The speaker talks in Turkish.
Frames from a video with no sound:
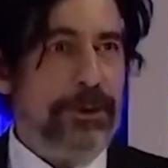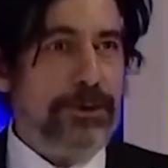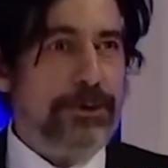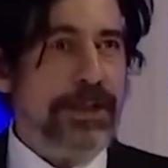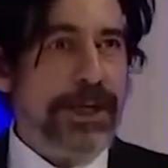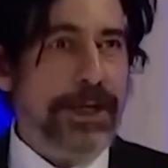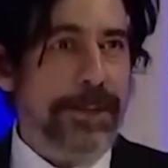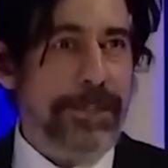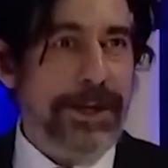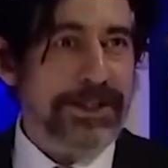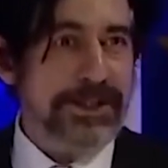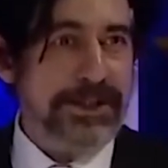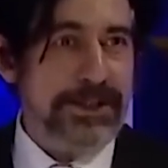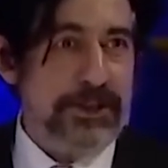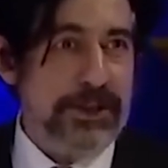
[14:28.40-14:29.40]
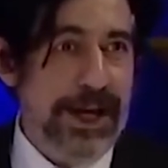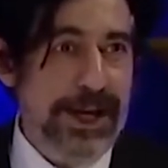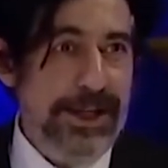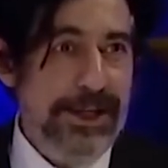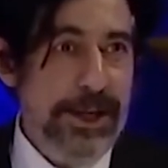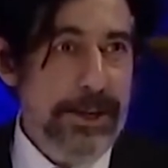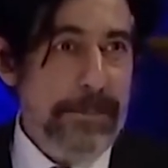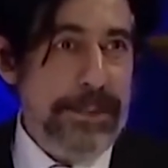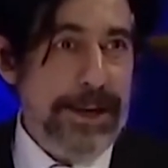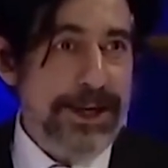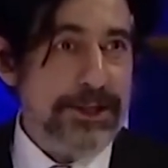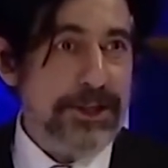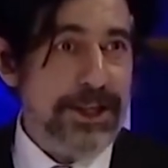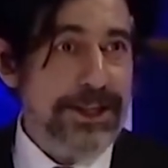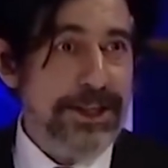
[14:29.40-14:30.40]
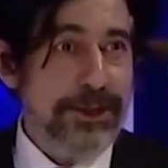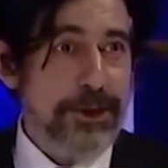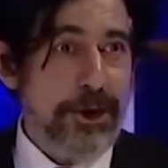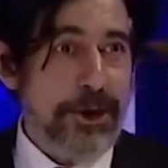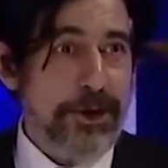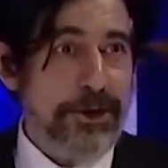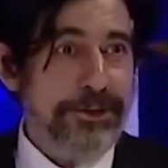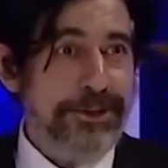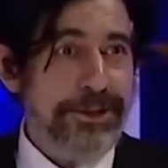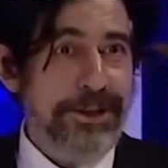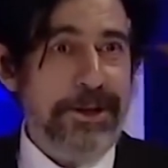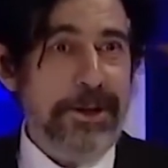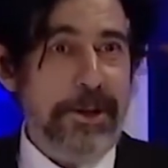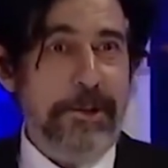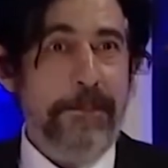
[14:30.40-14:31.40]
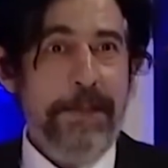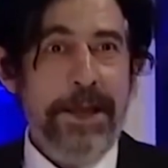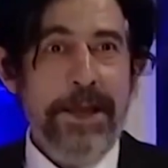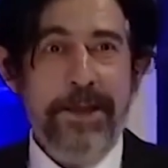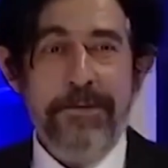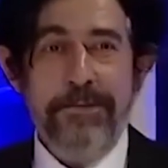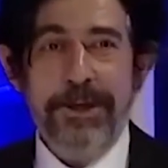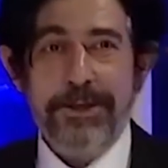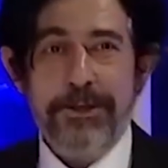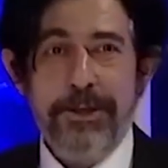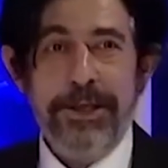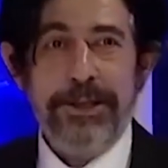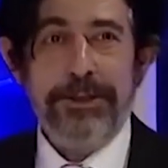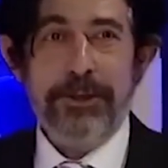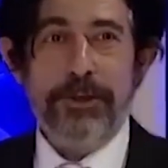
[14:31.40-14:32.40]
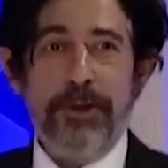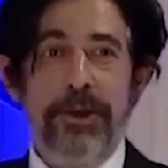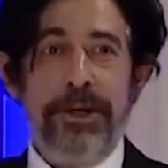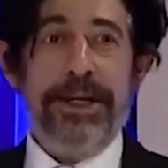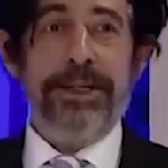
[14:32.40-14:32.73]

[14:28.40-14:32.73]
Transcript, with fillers: tabii üzerine bastıkça e? parçalanıyor. Ee? Ve sürekli